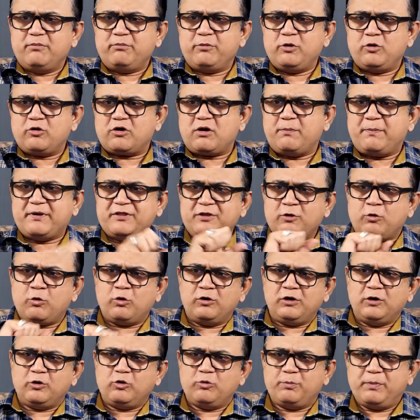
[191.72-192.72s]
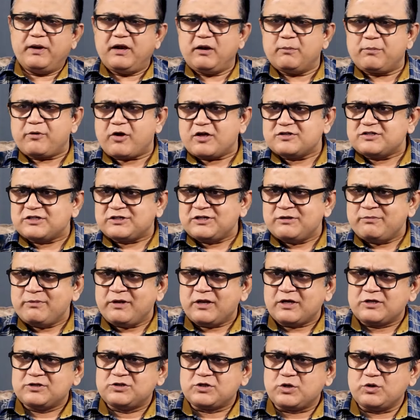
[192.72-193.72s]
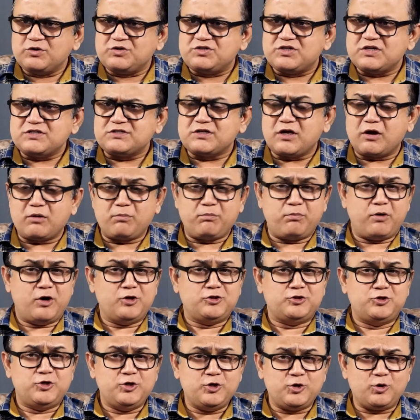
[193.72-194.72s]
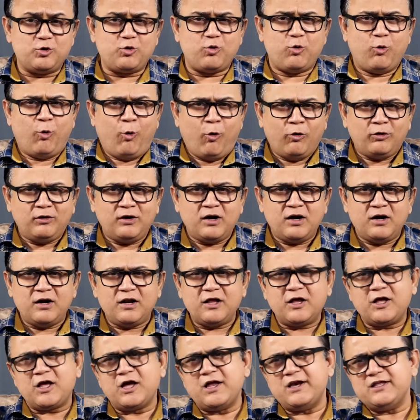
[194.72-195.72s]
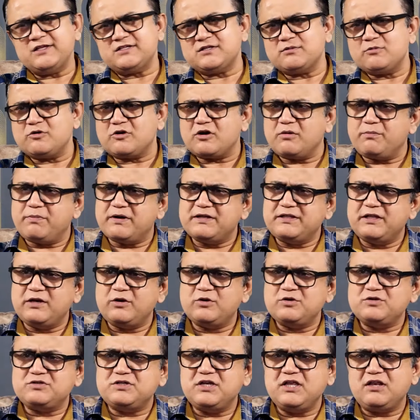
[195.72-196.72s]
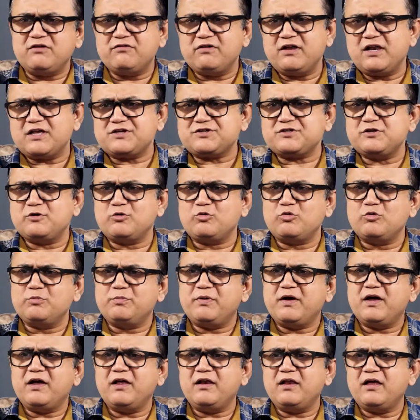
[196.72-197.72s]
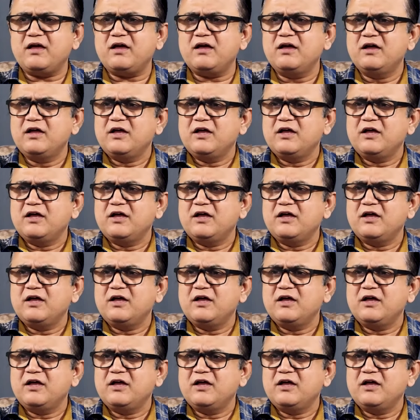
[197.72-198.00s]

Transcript: మీరు ఒక పది కోట్ల రూపాయల ప్రాజెక్ట్ని మీరు ఎగ్జిక్యూట్ చేశారు పది కోట్లు అంటే కనీసం ఒక పది నుంచి ఇరవై లక్షల రూపాయల